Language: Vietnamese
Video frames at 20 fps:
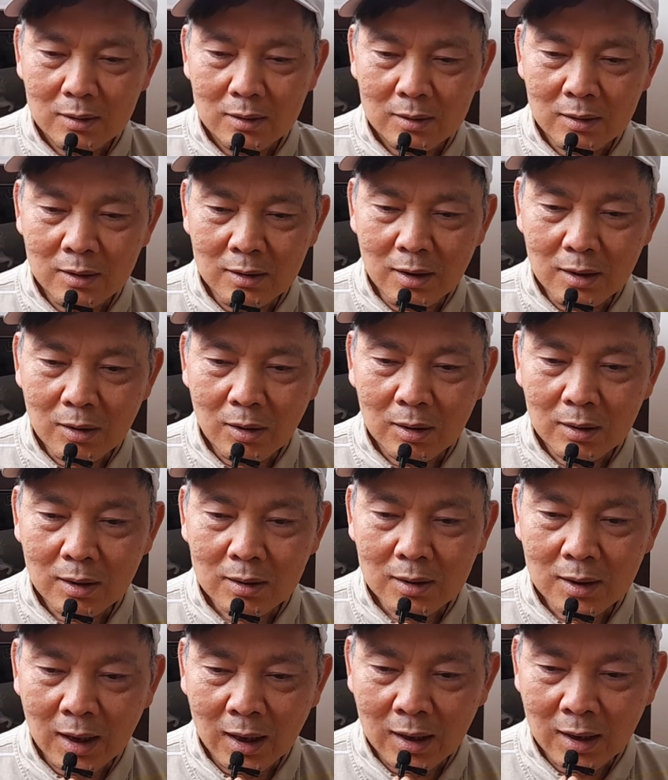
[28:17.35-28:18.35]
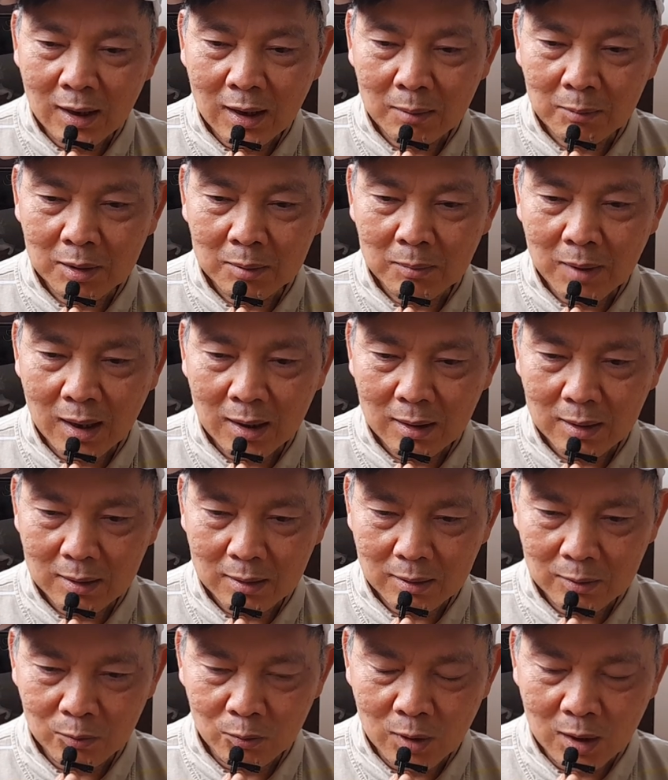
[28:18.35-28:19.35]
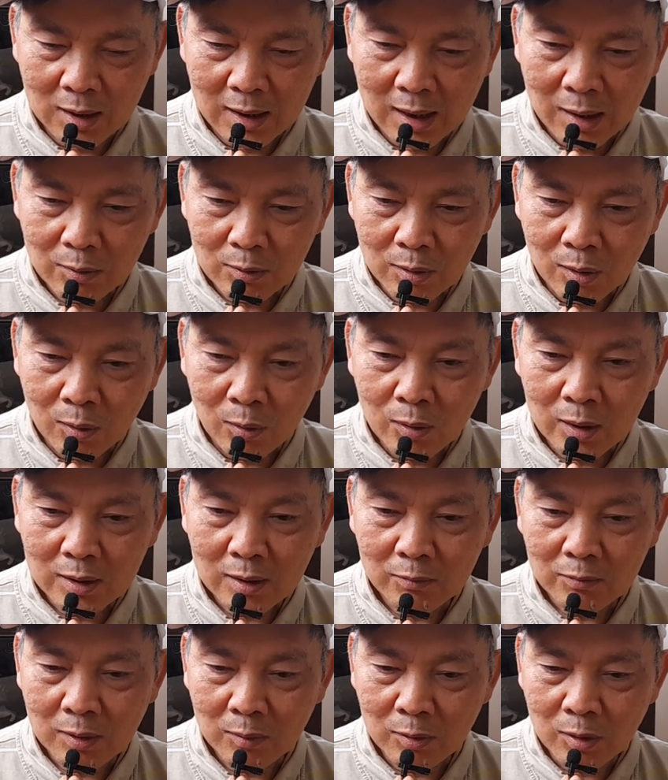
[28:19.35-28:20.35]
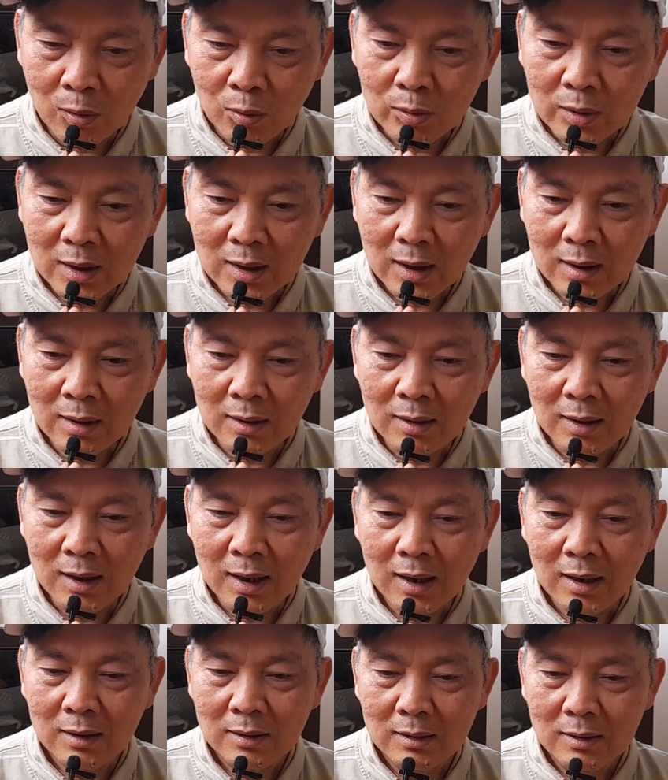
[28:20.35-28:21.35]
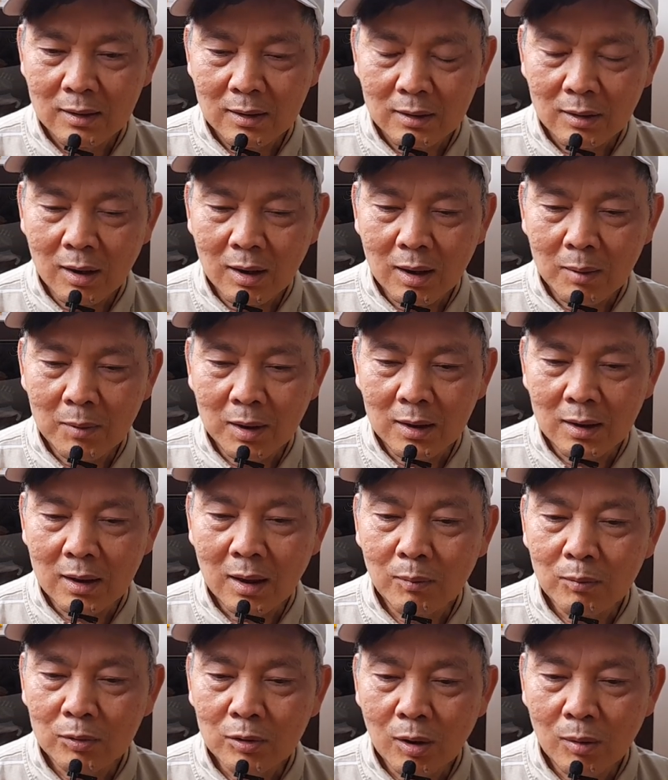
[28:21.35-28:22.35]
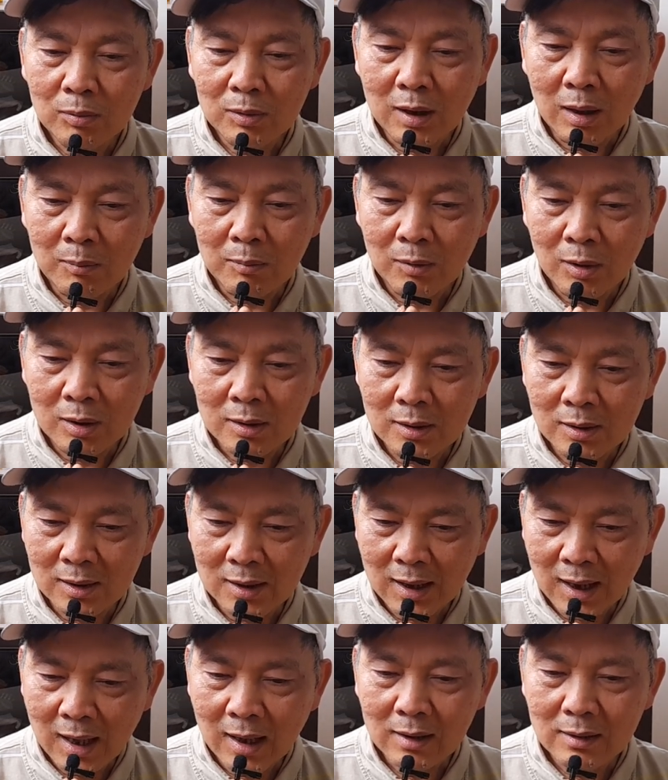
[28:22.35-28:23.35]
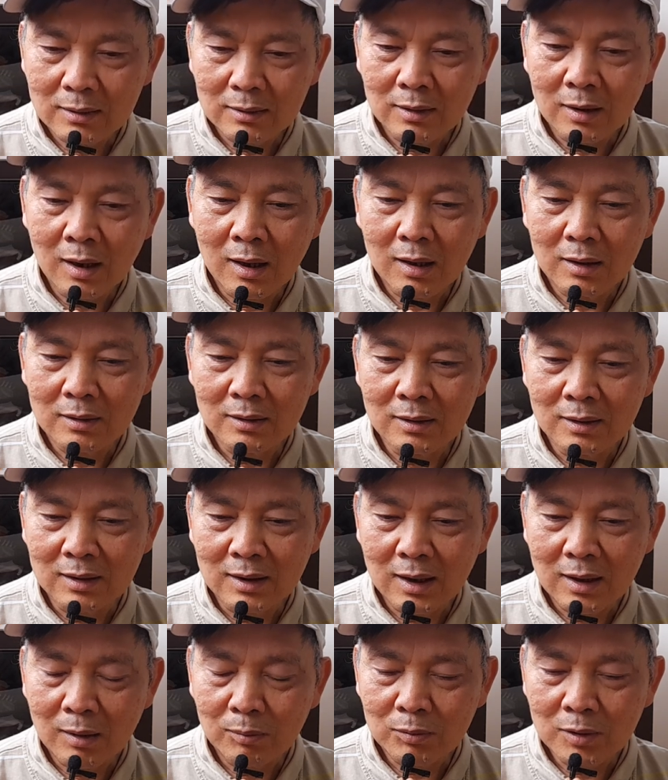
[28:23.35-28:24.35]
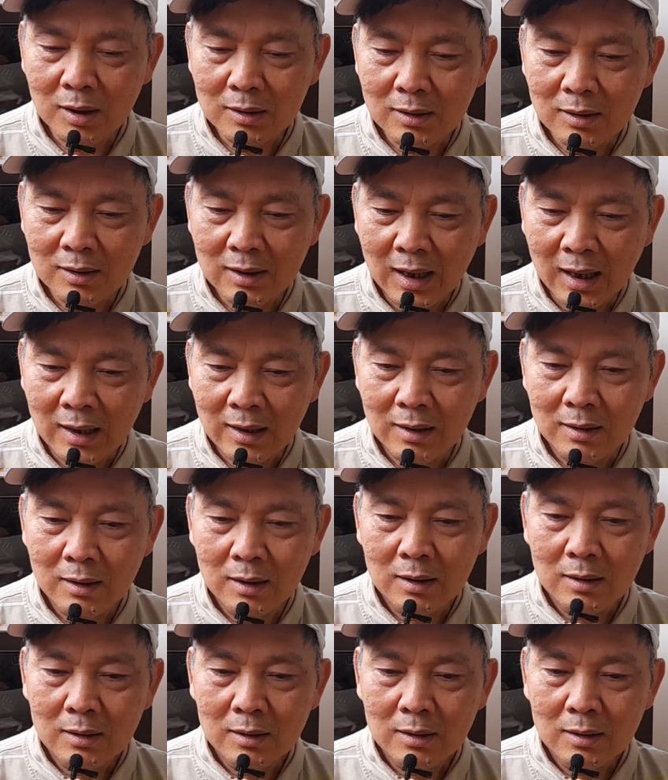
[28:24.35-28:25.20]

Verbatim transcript: người đức họ rất kỵ là mình mặc quần áo ngủ ở trong phòng ngủ đi ra đường ha đó là mình không tôn trọng mọi người khác đó người ta không thích như vậy